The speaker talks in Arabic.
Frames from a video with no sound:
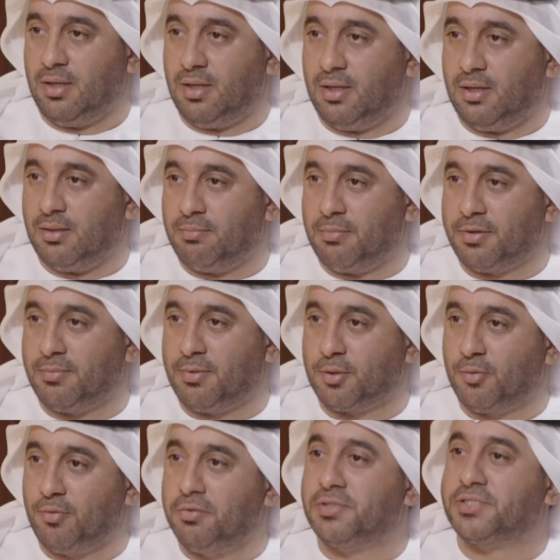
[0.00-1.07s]
آه، مثل ما
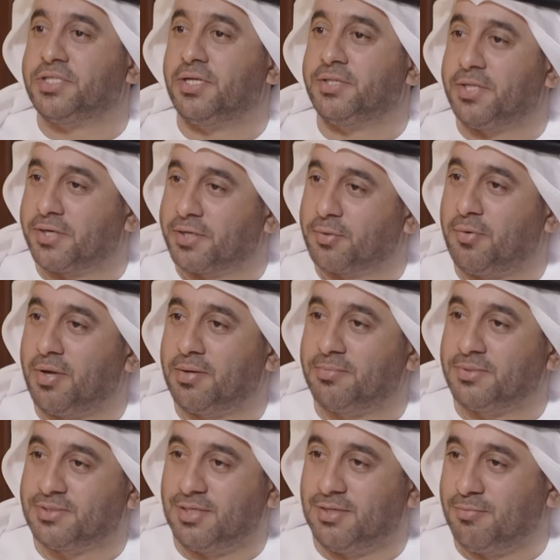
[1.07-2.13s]
يقولون الستاندر
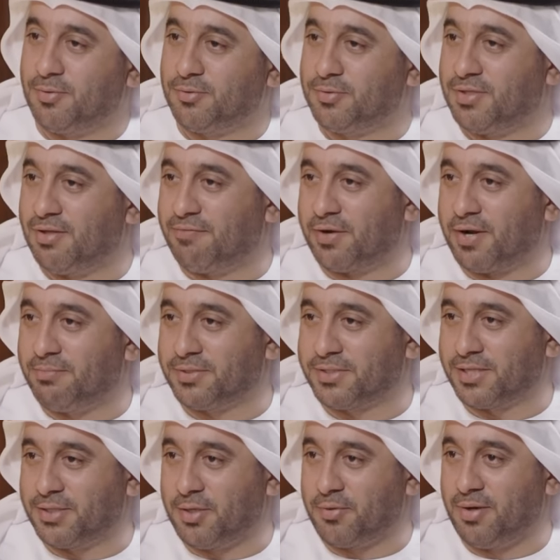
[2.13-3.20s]
ريكوايرمنتس اللي موجودة في رابطة
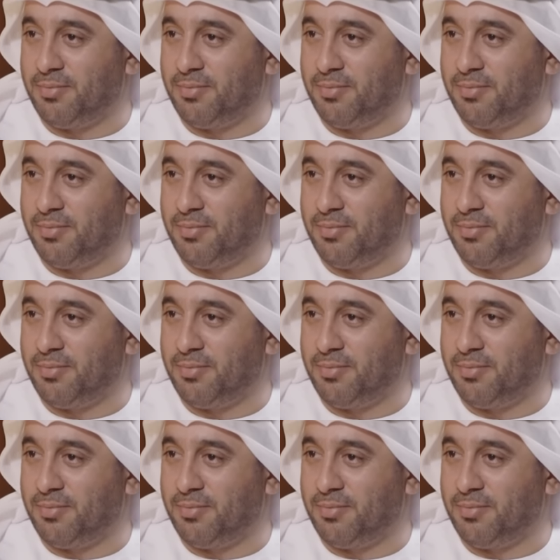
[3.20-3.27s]
دوري